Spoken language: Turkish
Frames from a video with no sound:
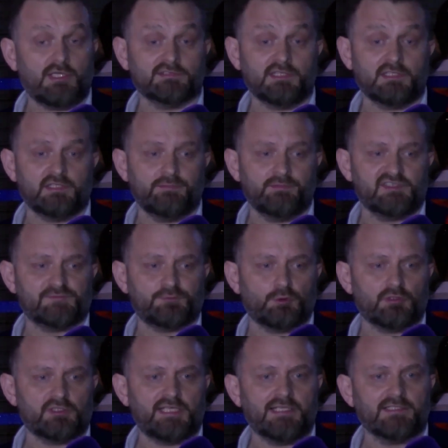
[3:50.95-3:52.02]
Adana
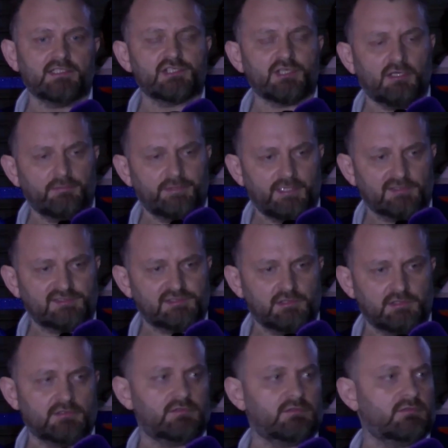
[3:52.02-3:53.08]
Demirspor'un kendi
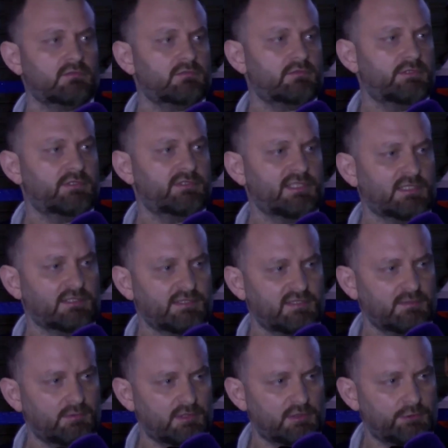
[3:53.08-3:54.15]
camiasının e,
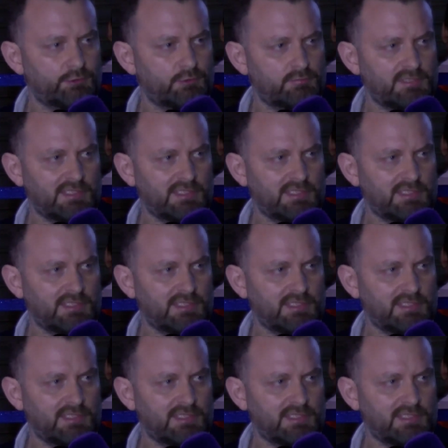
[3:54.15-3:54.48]
takdirine bırakıyorum.